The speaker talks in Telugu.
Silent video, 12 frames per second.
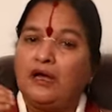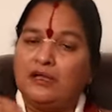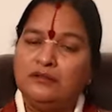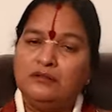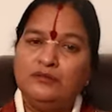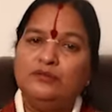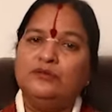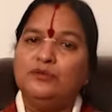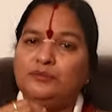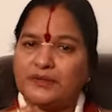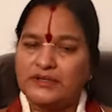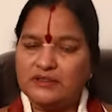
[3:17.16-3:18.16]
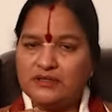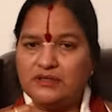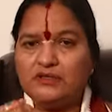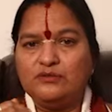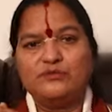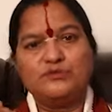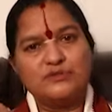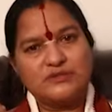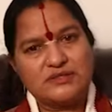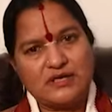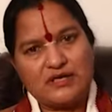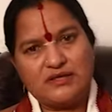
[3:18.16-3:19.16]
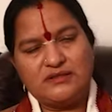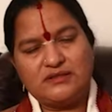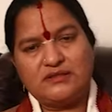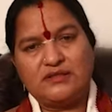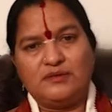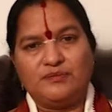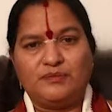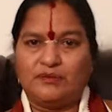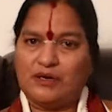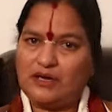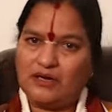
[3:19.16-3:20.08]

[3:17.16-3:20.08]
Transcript: అందులోనూ ప్రతిరోజు సాయంత్ర దీపం